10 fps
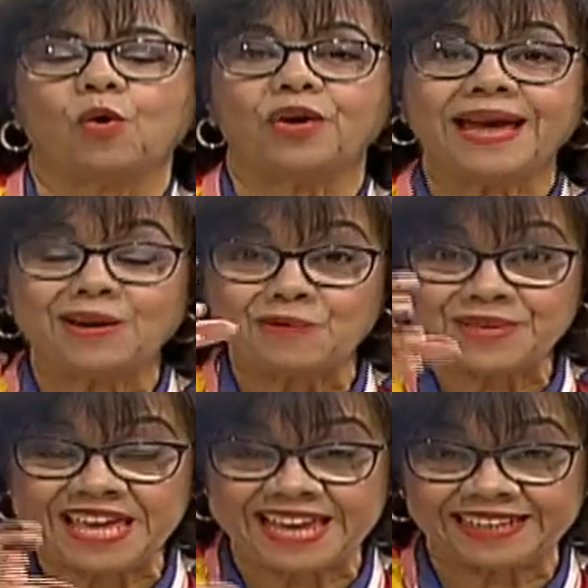Óigalo
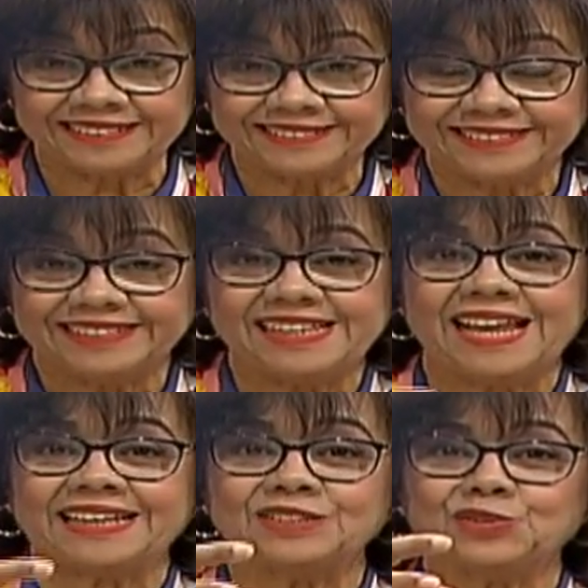bien, y
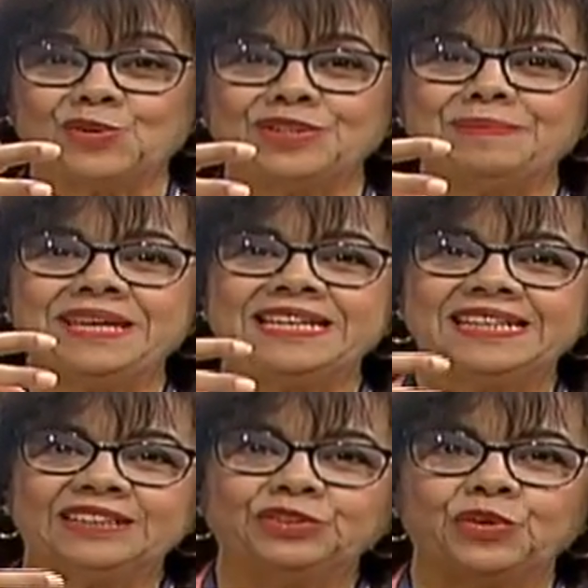la que son de mi
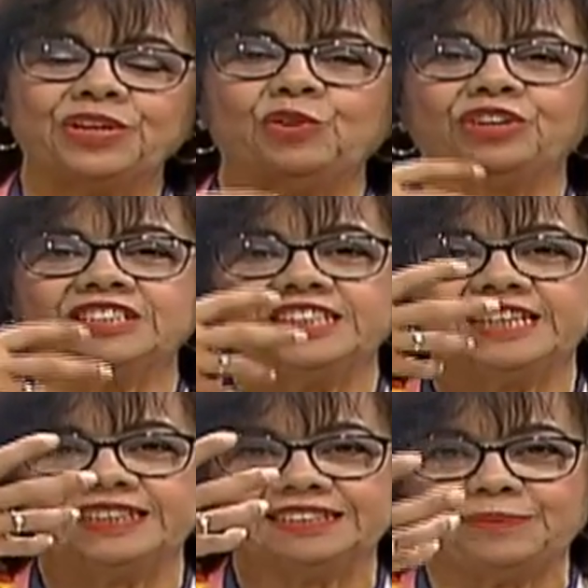generación y los que
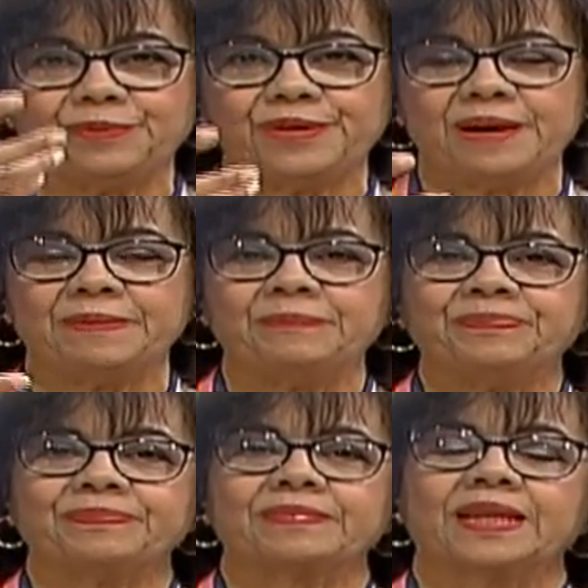siguen este programa,
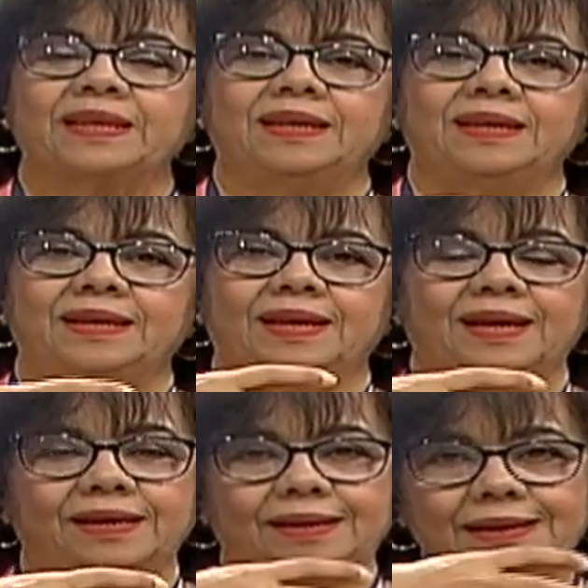
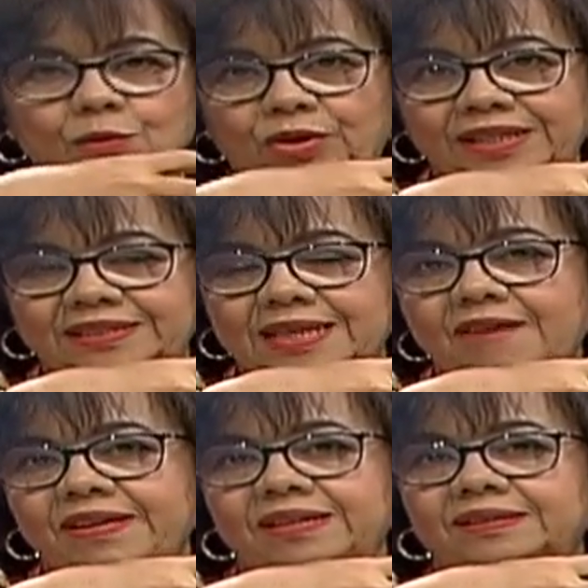y los que
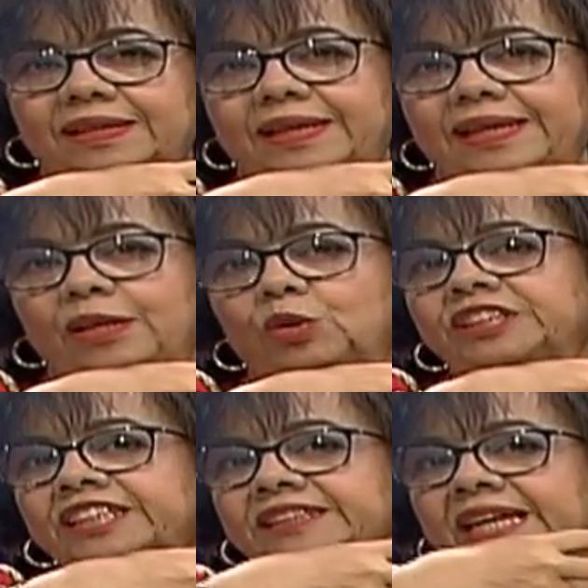saben en el
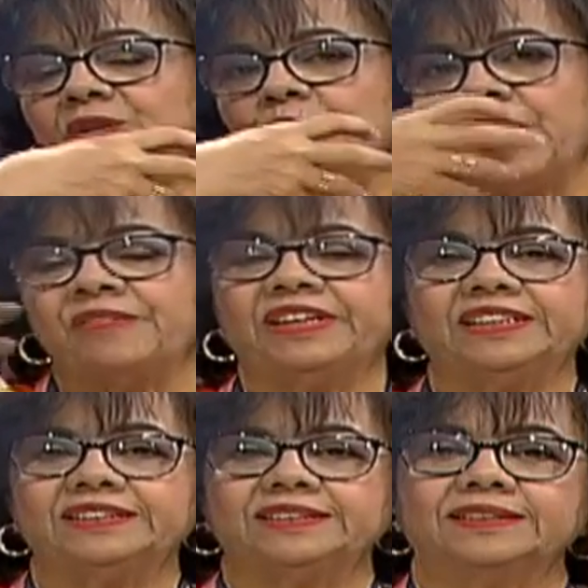89,
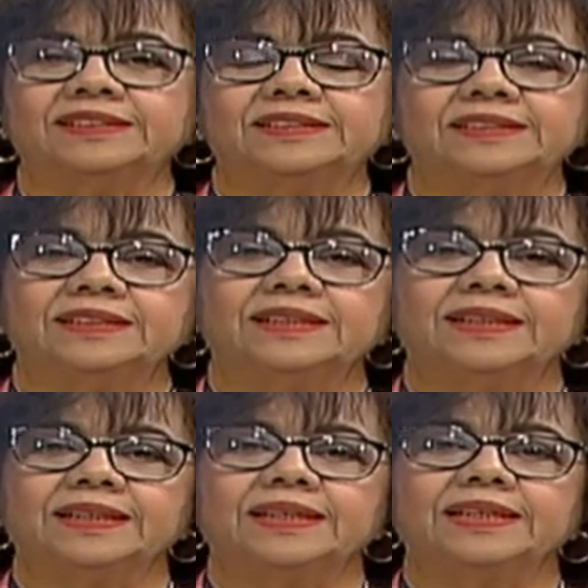
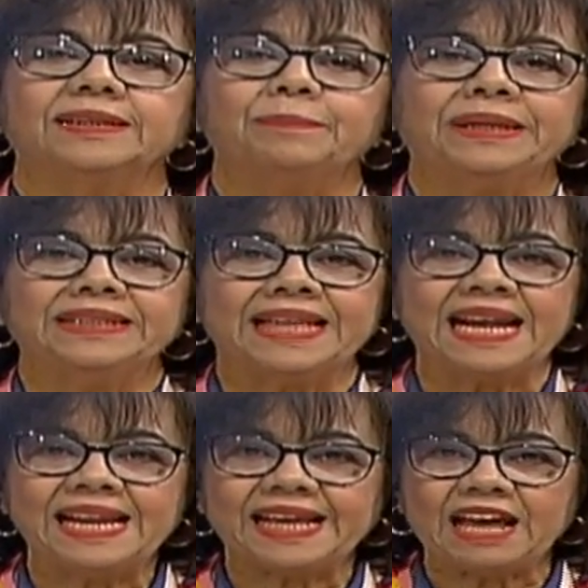
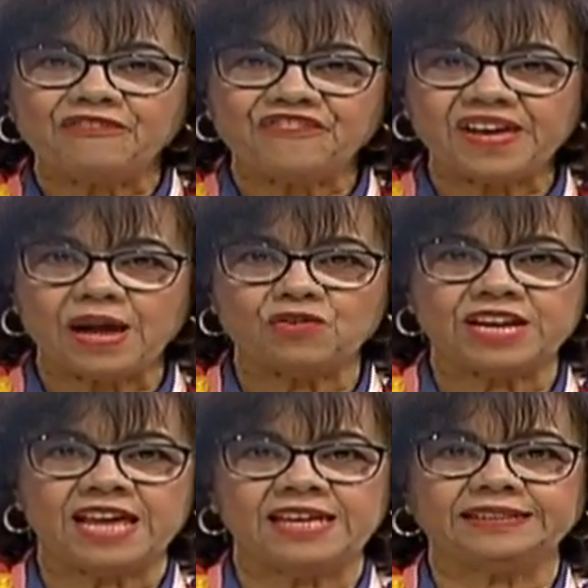brindarle café a
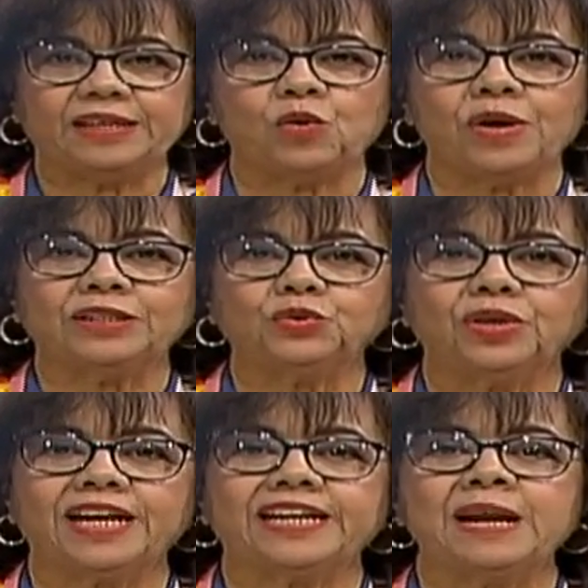una gente con
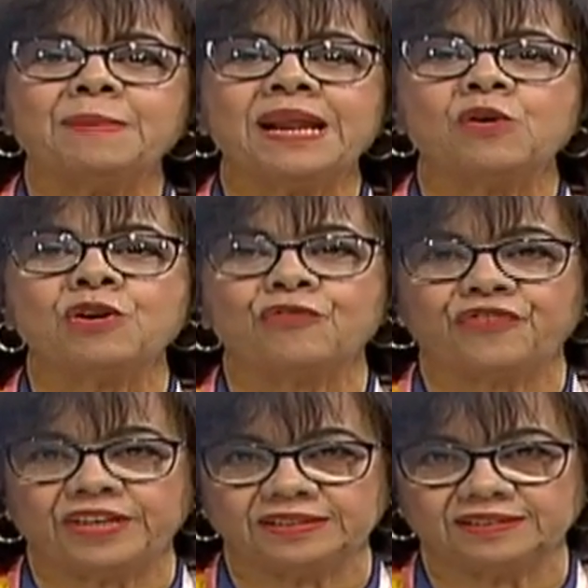azúcar crema era una
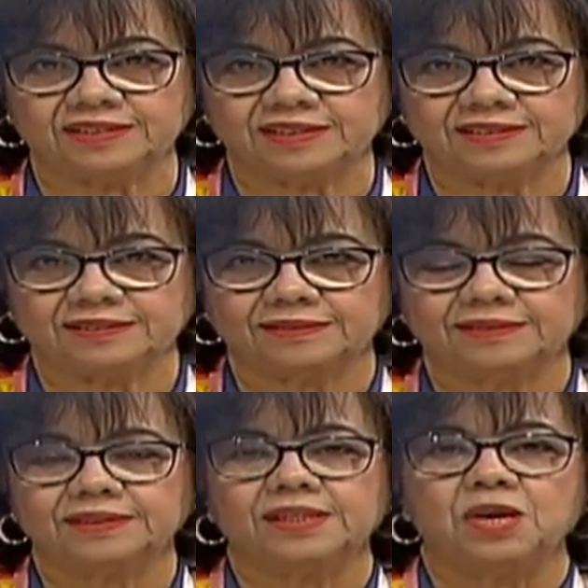ofensa,
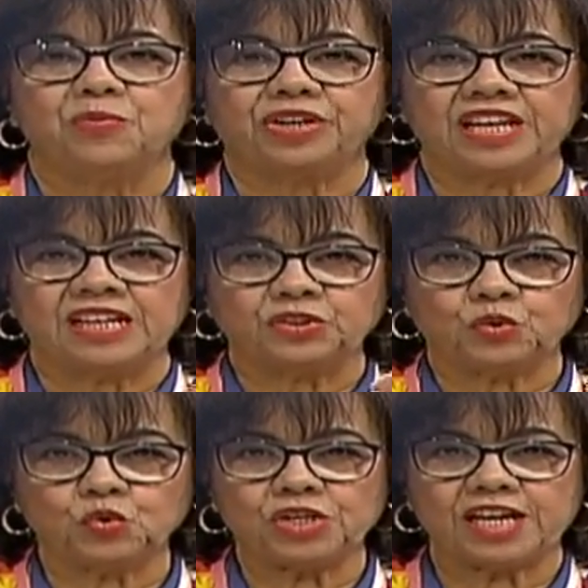porque el
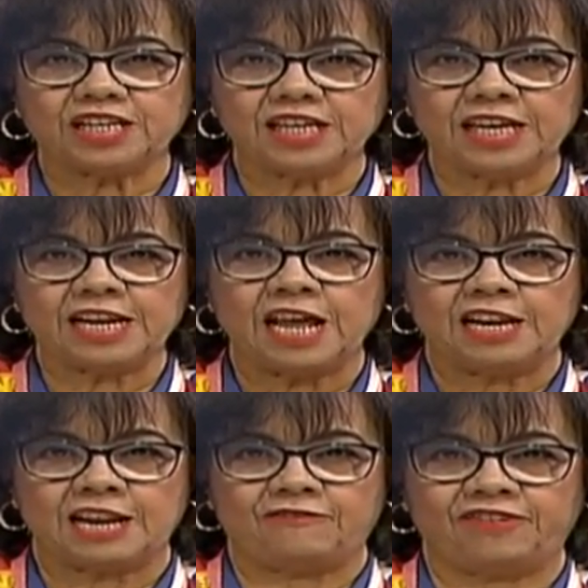azúcar que era
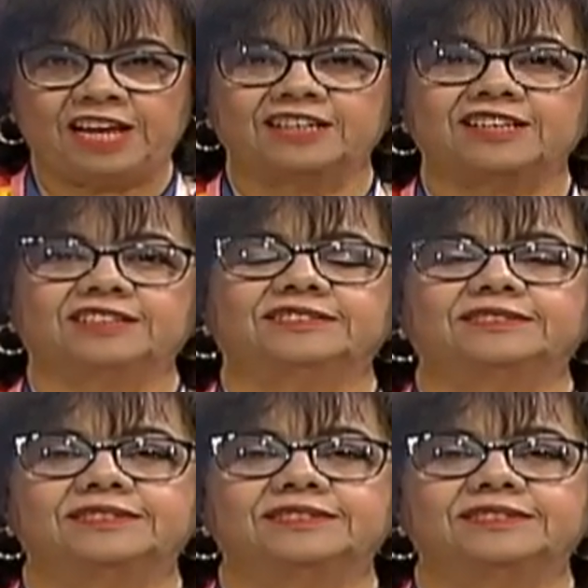la blanca.